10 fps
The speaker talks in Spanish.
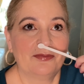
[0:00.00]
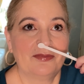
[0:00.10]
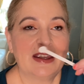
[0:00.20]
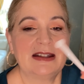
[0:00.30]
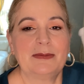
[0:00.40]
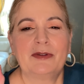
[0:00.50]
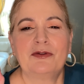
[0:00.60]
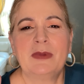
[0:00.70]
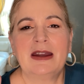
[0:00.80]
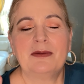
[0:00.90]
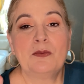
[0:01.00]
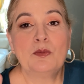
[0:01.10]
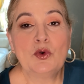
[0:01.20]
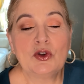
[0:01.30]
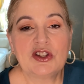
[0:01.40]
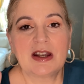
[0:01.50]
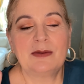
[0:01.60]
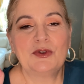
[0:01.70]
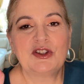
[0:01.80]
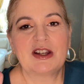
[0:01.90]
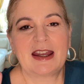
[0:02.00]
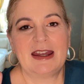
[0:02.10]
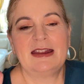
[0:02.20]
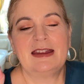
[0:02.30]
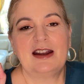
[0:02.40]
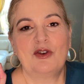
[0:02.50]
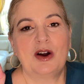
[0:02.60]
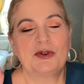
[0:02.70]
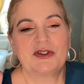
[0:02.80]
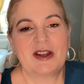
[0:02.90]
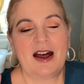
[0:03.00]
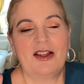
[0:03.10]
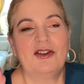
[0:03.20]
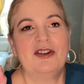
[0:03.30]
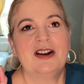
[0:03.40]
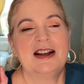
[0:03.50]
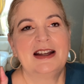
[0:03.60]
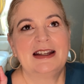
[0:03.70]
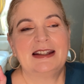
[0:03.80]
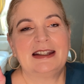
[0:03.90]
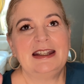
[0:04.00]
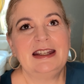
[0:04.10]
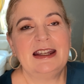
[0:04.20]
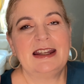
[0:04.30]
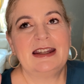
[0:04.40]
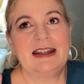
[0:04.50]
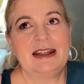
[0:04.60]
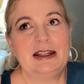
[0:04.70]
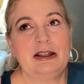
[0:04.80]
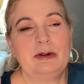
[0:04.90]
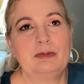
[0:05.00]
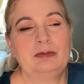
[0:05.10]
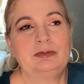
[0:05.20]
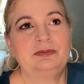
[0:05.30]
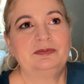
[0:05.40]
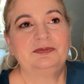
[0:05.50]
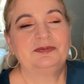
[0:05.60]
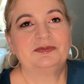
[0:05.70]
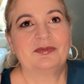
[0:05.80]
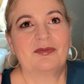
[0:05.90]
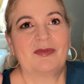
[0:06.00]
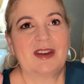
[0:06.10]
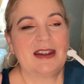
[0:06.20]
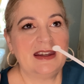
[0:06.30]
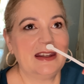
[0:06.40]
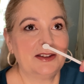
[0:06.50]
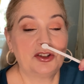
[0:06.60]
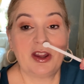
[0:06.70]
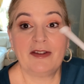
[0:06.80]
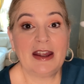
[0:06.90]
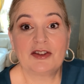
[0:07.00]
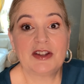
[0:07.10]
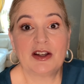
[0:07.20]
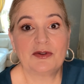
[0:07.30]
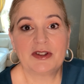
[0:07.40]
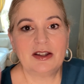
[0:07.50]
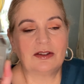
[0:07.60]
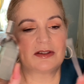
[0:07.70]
Este perfume mucha, mucha gente lo ha usado y, em, y todavía lo siguen usando.